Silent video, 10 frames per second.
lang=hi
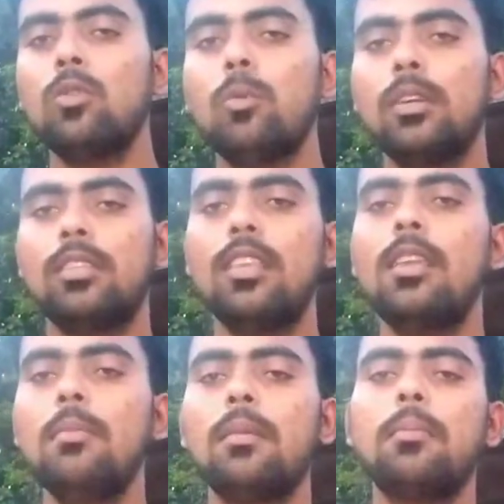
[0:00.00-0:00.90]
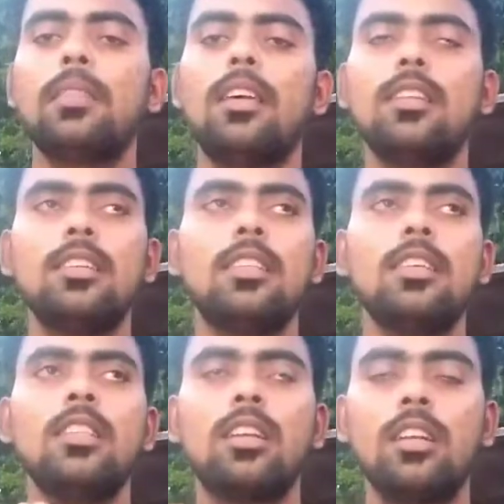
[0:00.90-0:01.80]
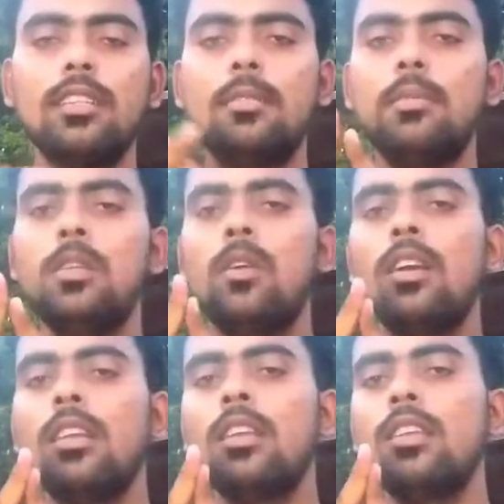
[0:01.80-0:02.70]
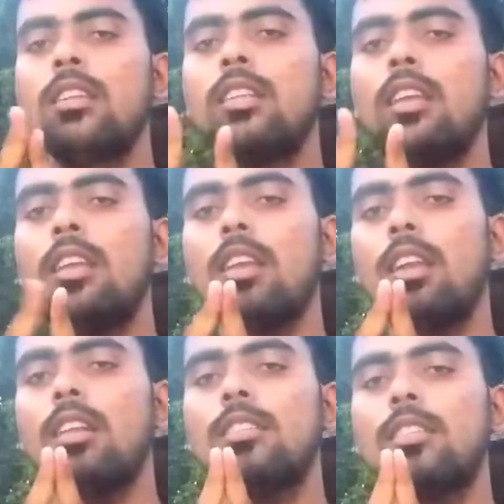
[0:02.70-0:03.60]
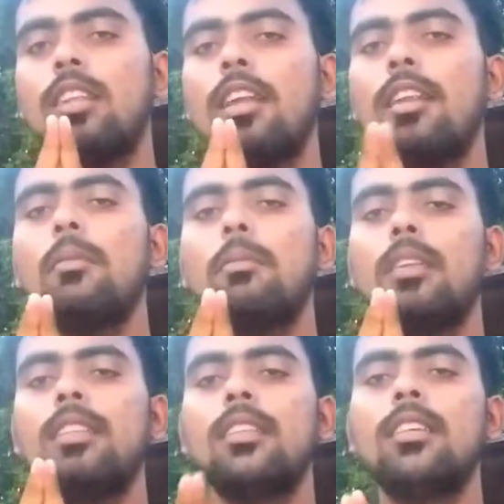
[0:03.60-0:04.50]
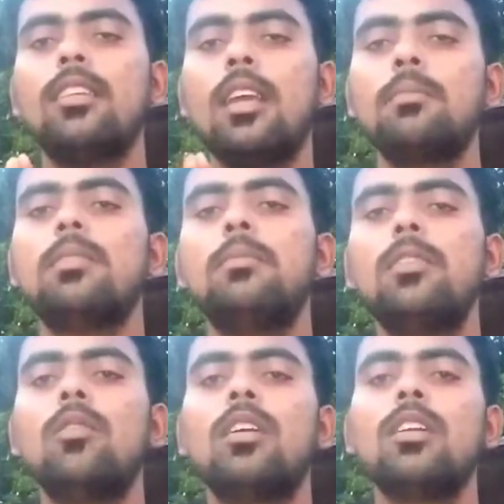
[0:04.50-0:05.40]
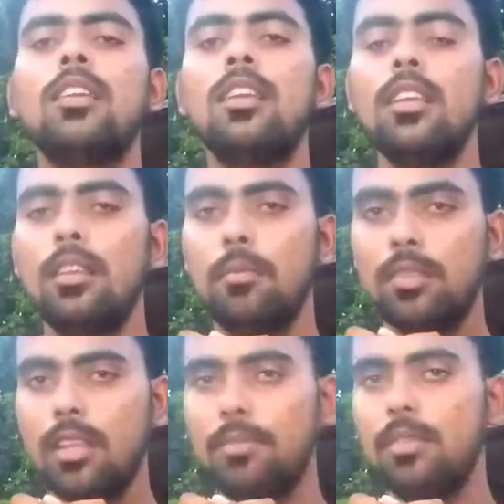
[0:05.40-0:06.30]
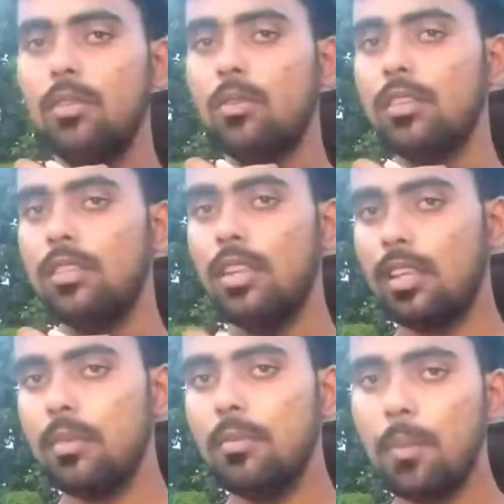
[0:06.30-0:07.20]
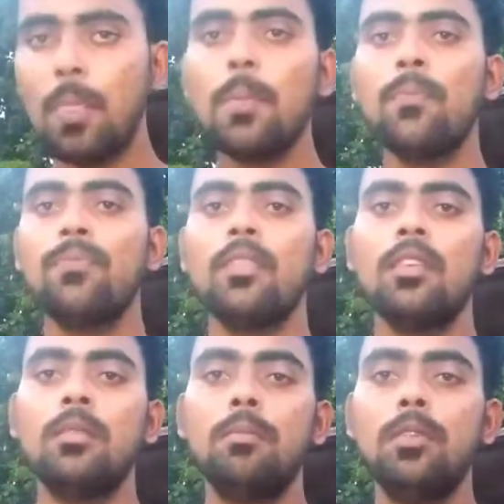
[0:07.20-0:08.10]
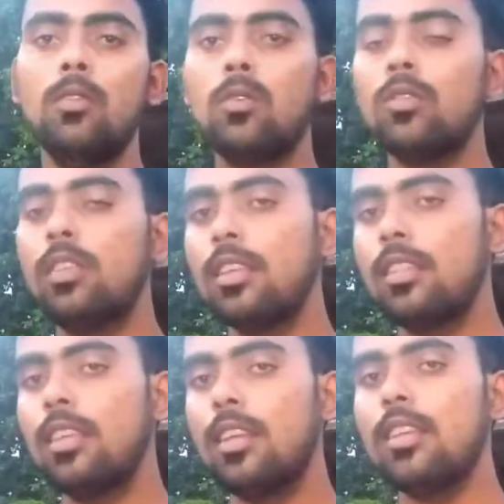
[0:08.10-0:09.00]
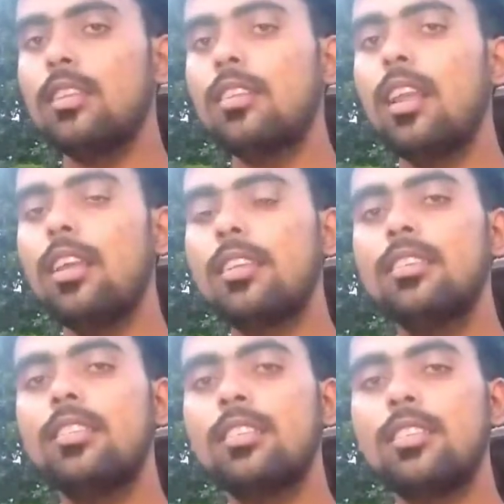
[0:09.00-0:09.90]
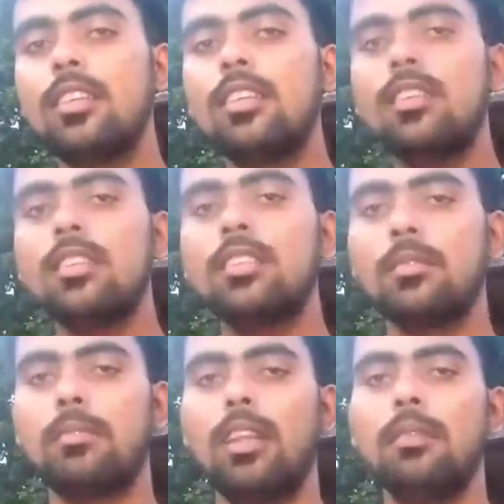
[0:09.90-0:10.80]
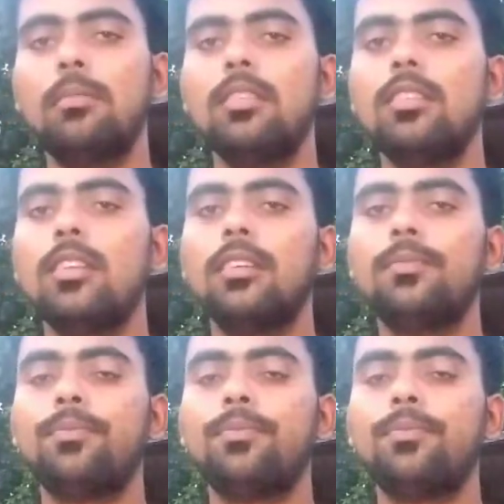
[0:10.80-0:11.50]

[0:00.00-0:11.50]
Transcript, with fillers: तो बस यही मैं बताना चाहता था कल से वीडियो आएगी कल से टाइम टेबल बना देते हैं टाइम से वीडियो आएगी यही बस आपसे रिक्वेस्ट है कि वीडियो को देखते रहिए लाइक कीजिए शेयर कीजिए सब्सक्राइब कीजिए